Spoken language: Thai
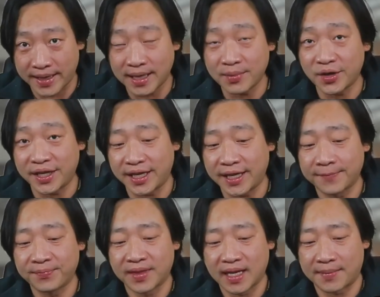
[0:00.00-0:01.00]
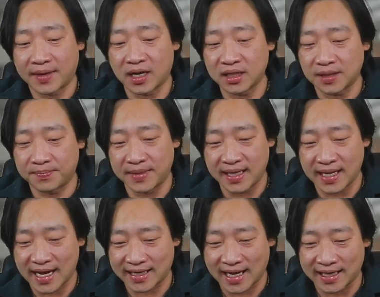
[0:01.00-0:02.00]
ปริ้นได้พอดีนะครับก็จะมี
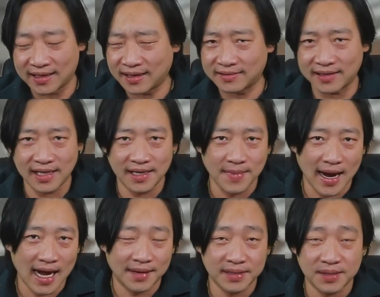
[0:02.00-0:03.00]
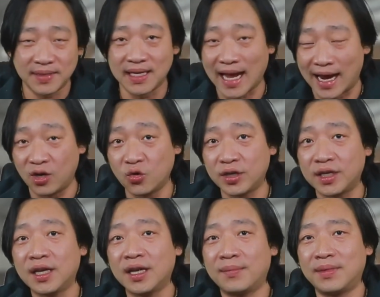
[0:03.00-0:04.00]
แรงดันตั้งแต่4บาร์มันจะมีหลายรุ่น
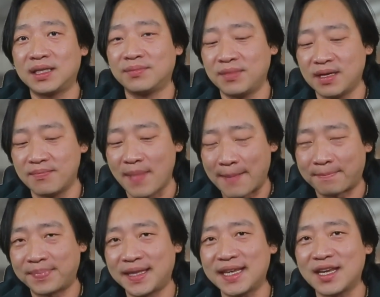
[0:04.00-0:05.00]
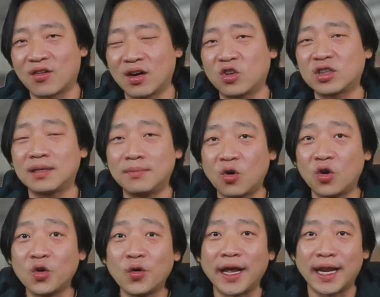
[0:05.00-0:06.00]
มันจะมีแมปที่เกี่ยวกับรถเทอร์โบ
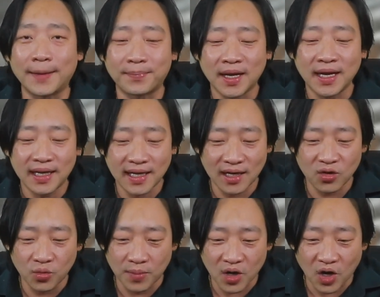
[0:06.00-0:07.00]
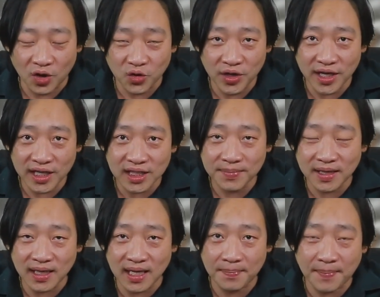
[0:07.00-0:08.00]
ด้วยนะครับดังนั้นอุปกรณ์ตัวนี้ก็จะ
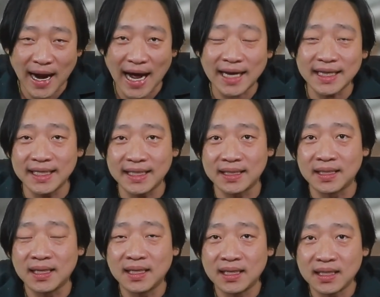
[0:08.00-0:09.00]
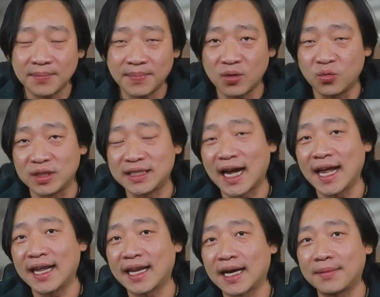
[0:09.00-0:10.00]
เป็นอีกพาร์ทหนึ่งที่เป็นหัวใจ
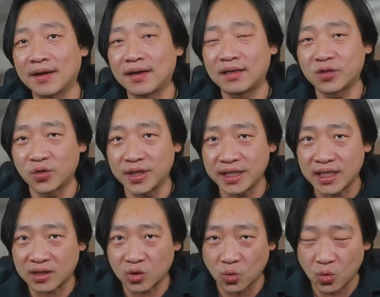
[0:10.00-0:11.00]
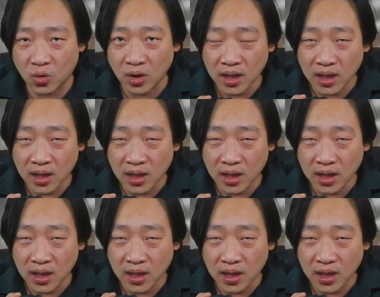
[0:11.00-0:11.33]
นะครับแล้วก็ตัวนี้จะถูก